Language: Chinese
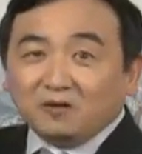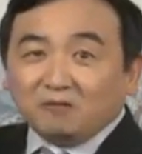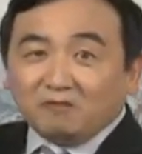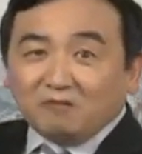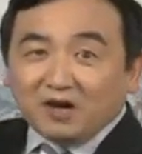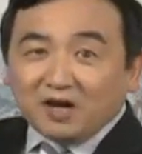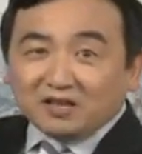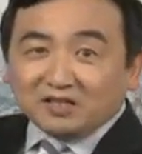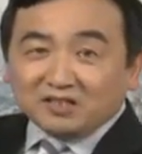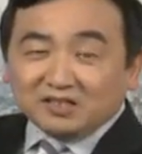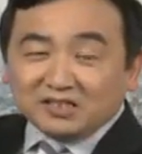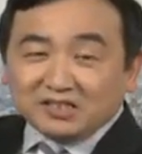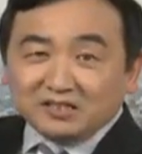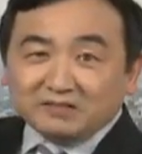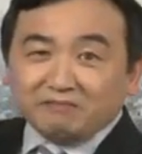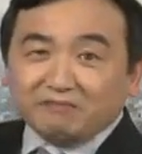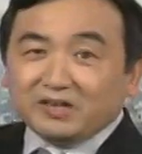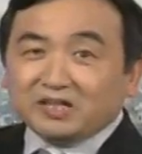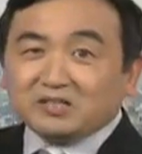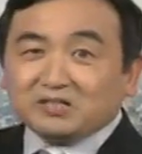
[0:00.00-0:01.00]
万恶
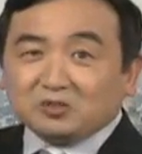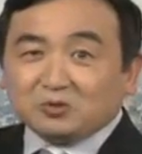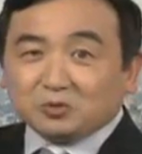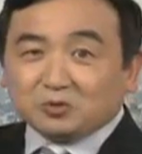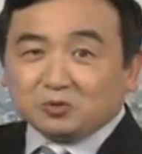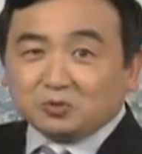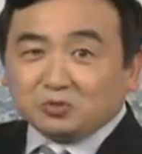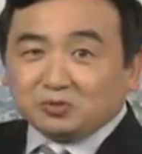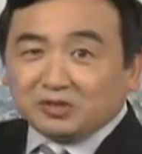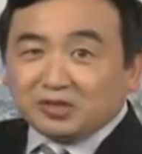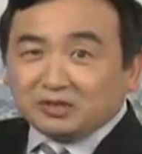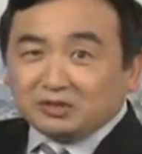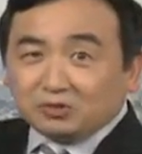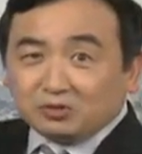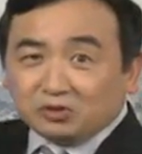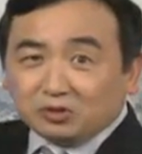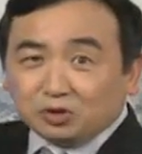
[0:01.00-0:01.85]
淫为首的时候，那就是